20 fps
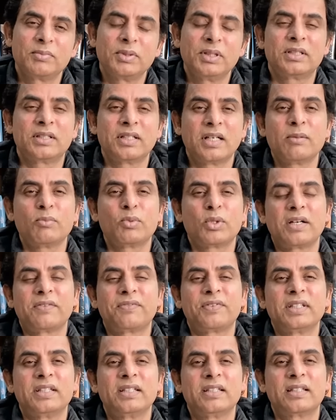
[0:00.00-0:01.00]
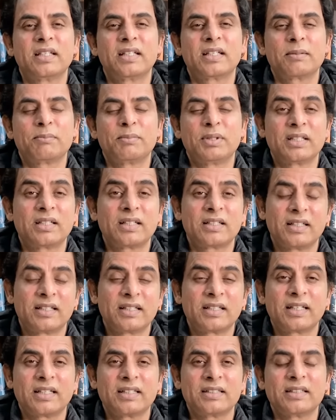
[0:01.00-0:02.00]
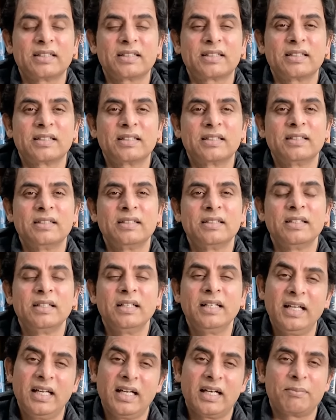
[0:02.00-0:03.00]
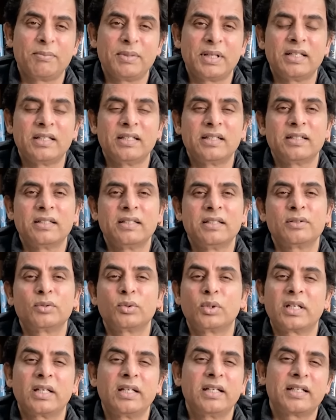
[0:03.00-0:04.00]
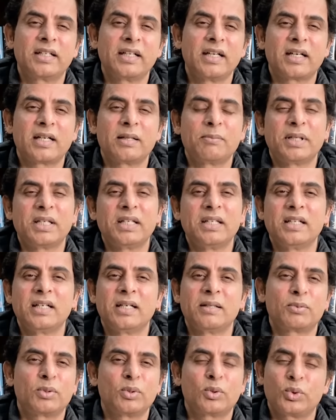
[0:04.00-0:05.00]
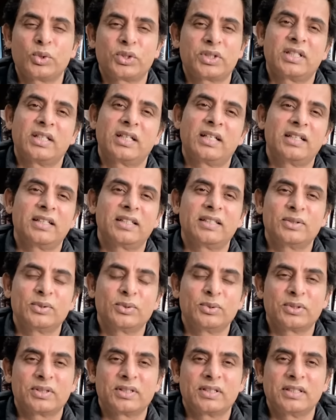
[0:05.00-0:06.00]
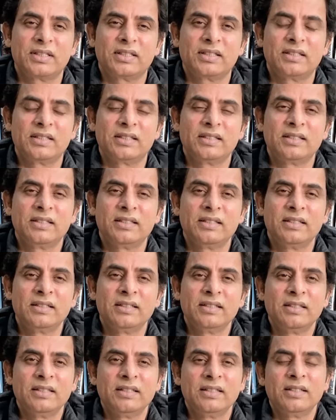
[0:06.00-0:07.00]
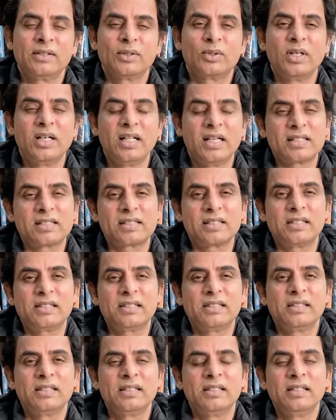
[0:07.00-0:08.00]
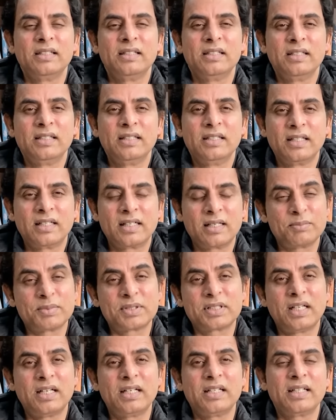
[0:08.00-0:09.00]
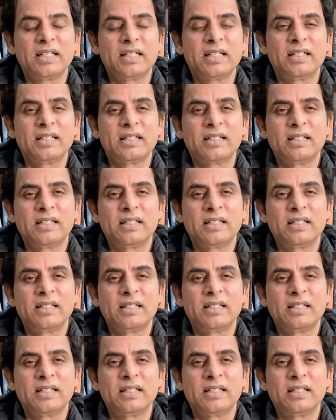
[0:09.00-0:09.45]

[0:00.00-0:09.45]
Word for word: इतना मुनाफा देता है कि बंदा दंग रह जाता है एक महीना तो अगले ग्यारह महीने आपको कुछ करने की ज़रूरत नहीं तो लिहाजा रमज़ान है